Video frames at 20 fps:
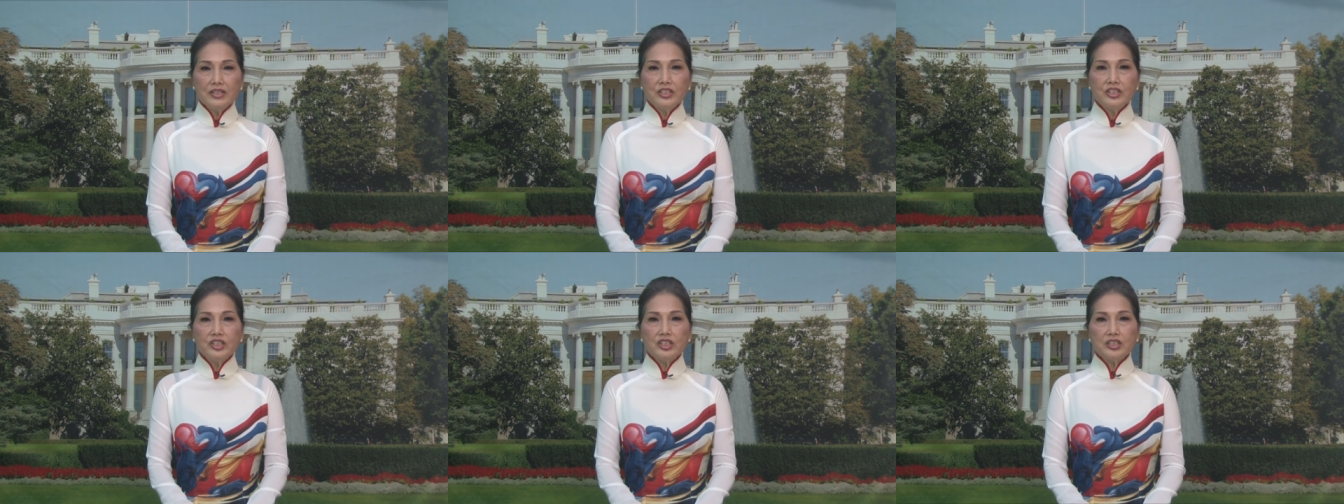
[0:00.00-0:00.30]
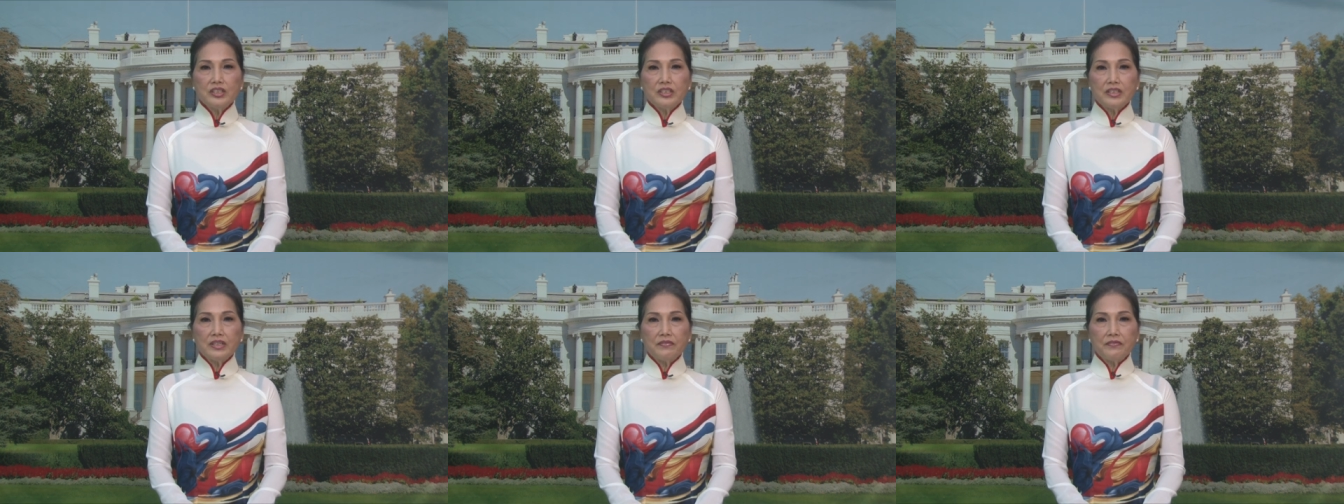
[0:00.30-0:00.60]
chương
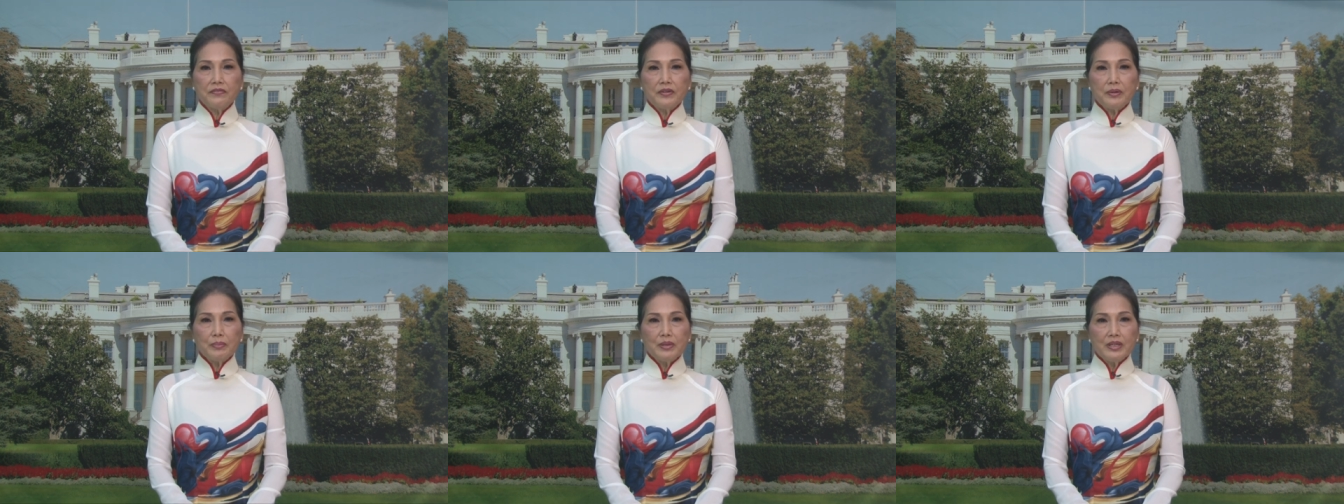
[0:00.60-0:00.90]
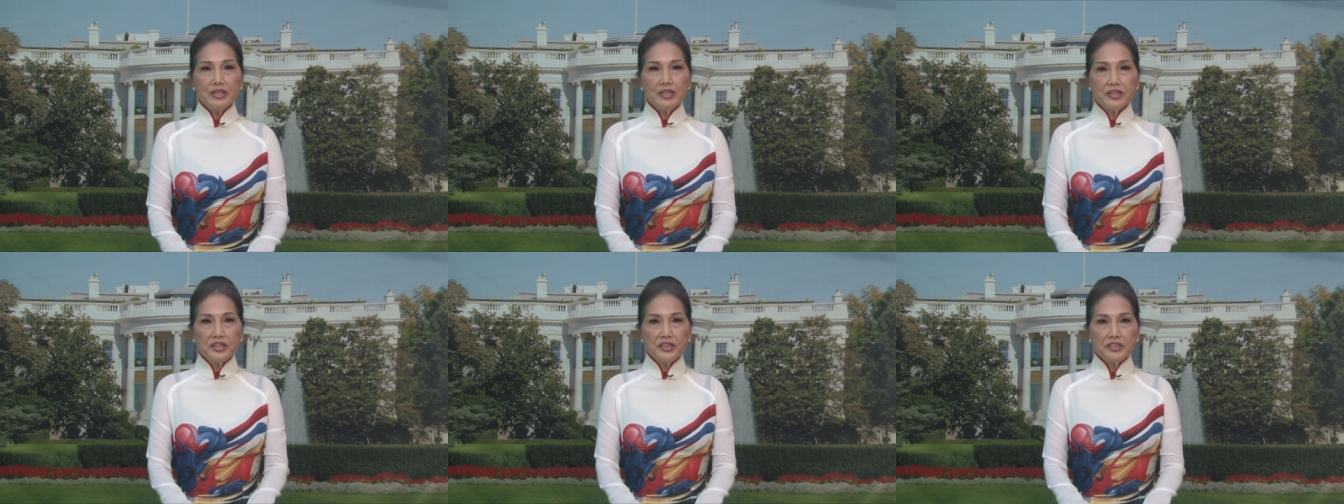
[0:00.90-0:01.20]
trình 50
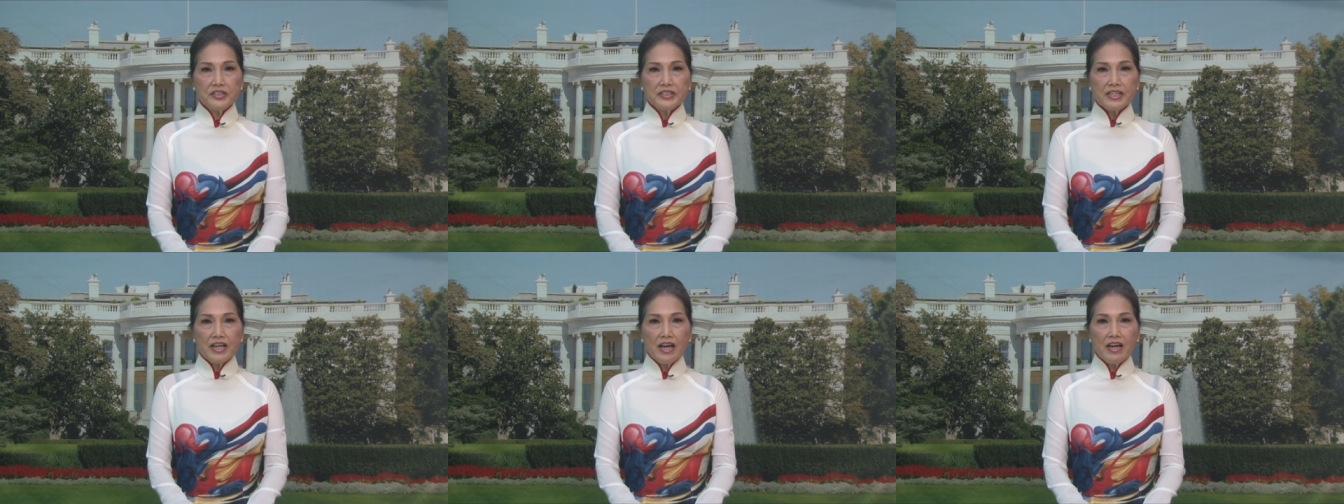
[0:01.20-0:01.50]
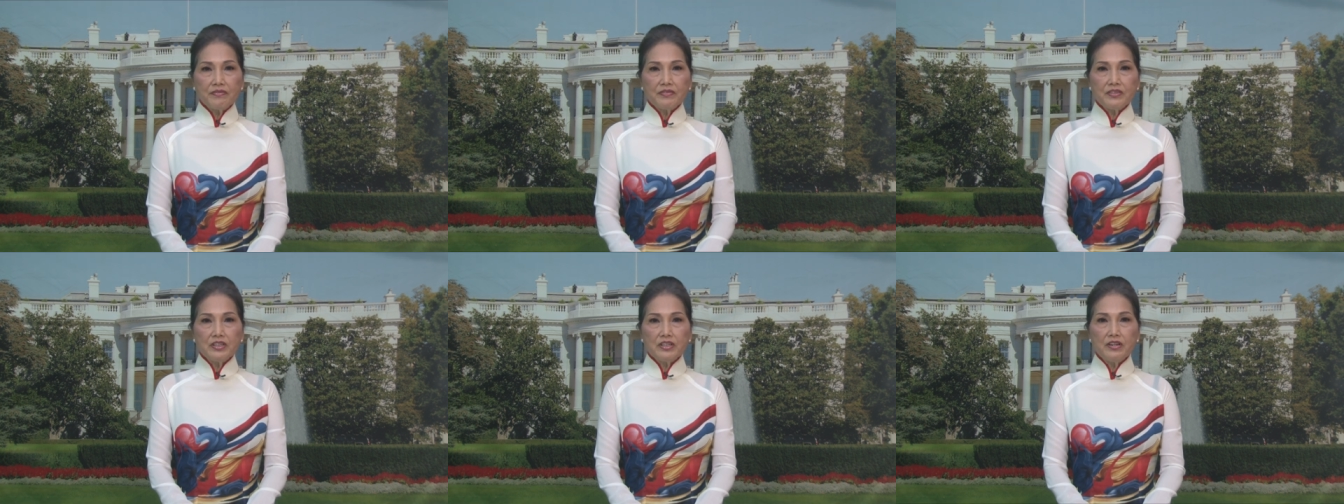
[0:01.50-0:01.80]
Years
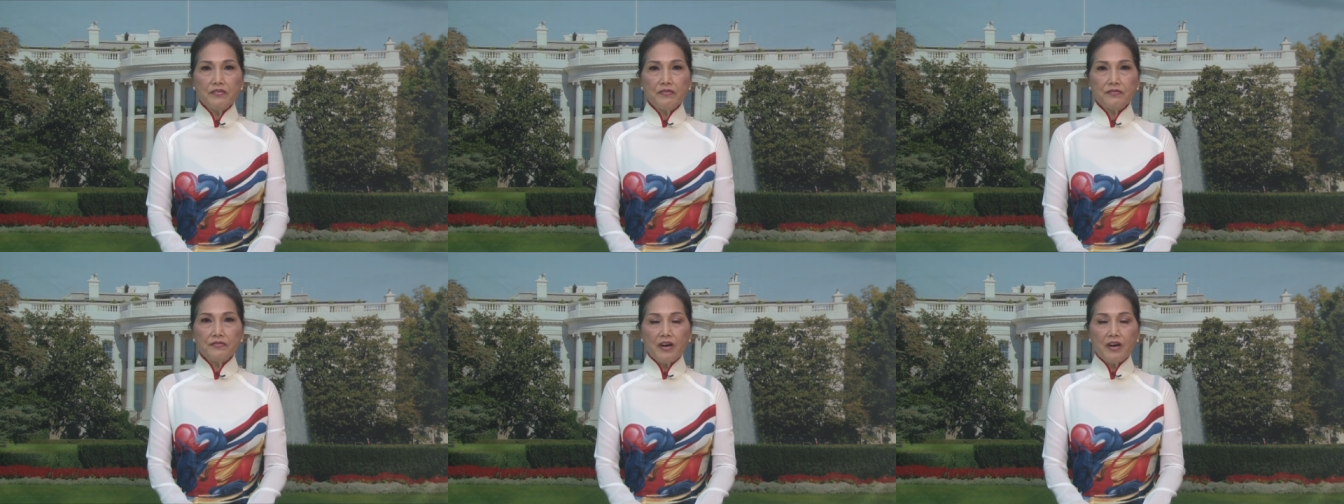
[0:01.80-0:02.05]
After the